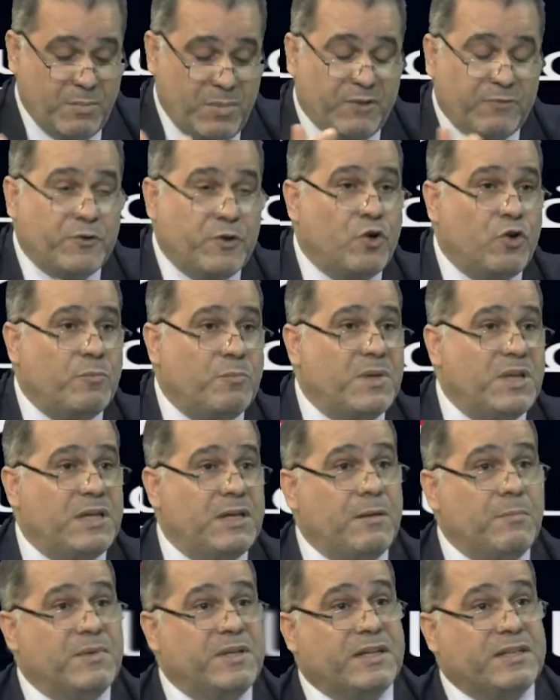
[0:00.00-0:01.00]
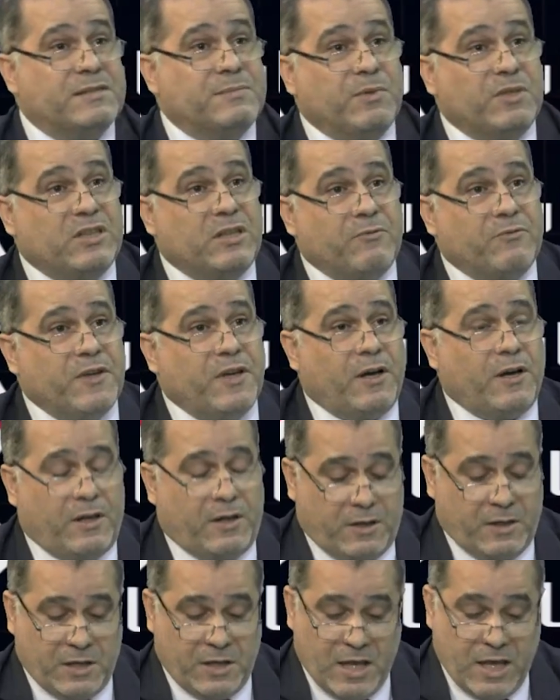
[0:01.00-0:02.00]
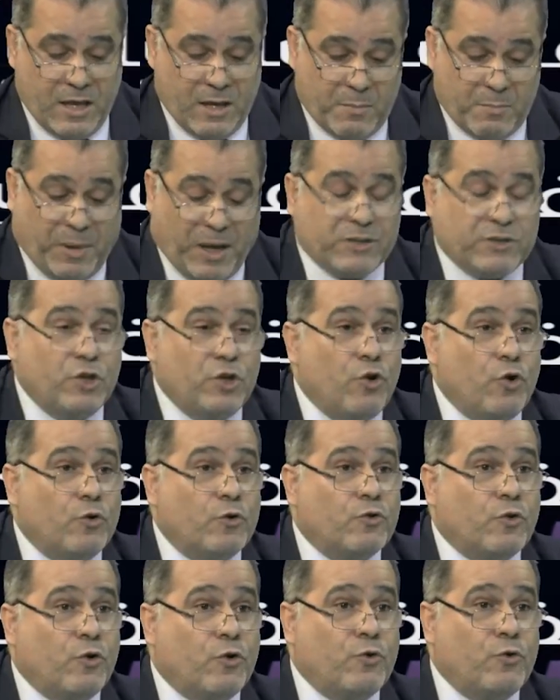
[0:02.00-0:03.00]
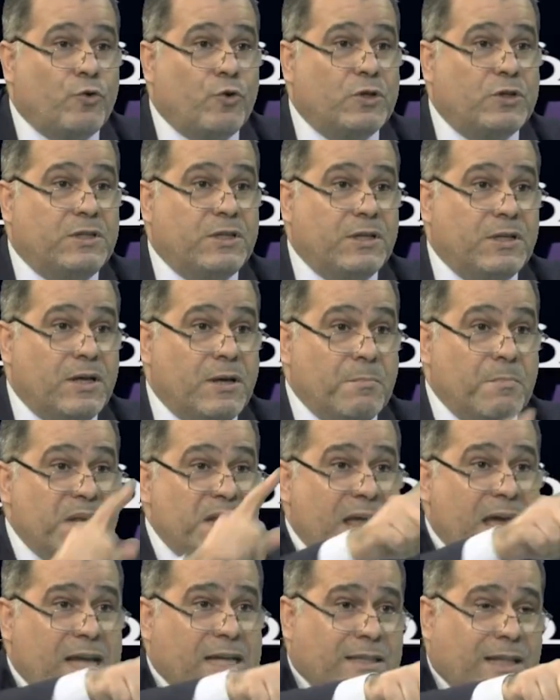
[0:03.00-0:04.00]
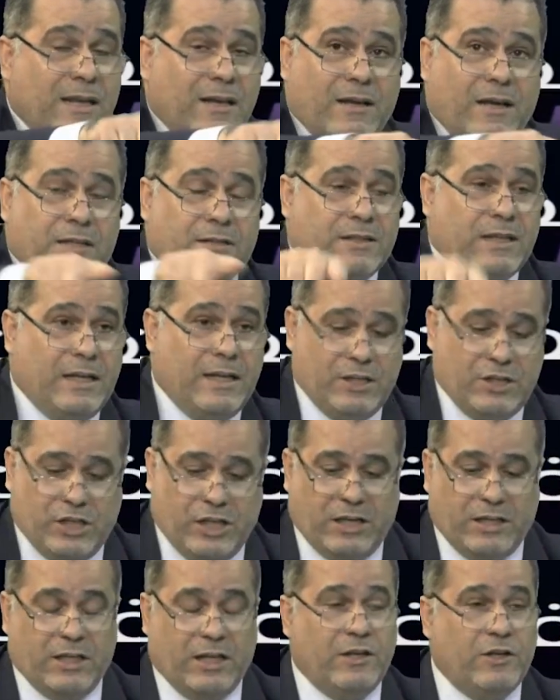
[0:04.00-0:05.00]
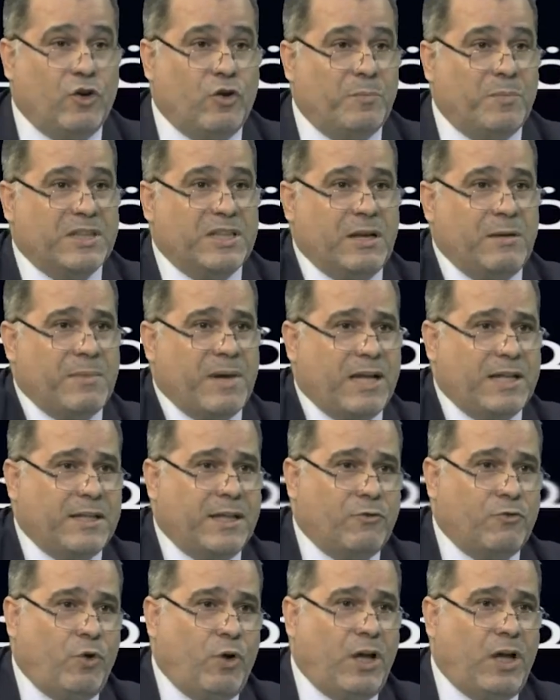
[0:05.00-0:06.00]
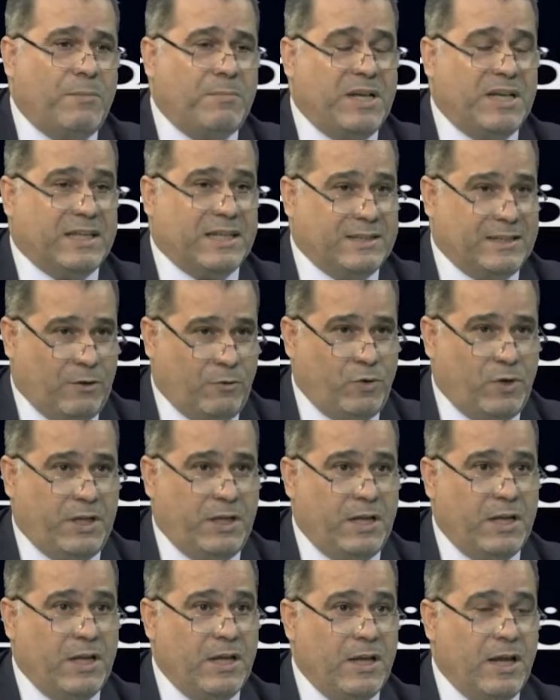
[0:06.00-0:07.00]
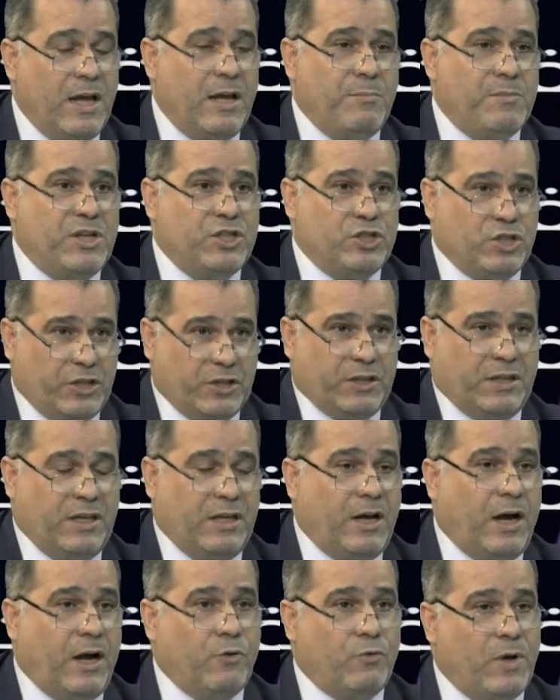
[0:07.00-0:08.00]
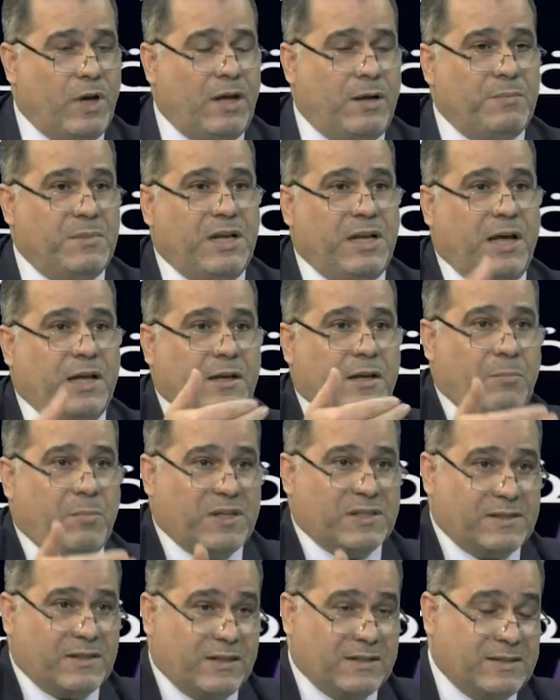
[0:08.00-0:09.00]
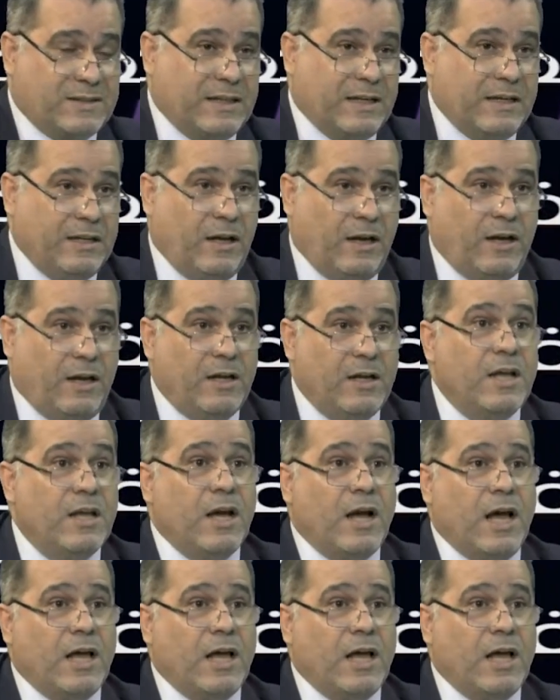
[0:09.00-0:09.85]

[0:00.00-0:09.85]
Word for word: بيع فيهم من من رسم التي في بعطيهم قروض من هيدا القرض اللي جاي اليوم بدل ما انا اروح اعمل كدوله اعمل شركه او اعمل انا باصات سريعه م.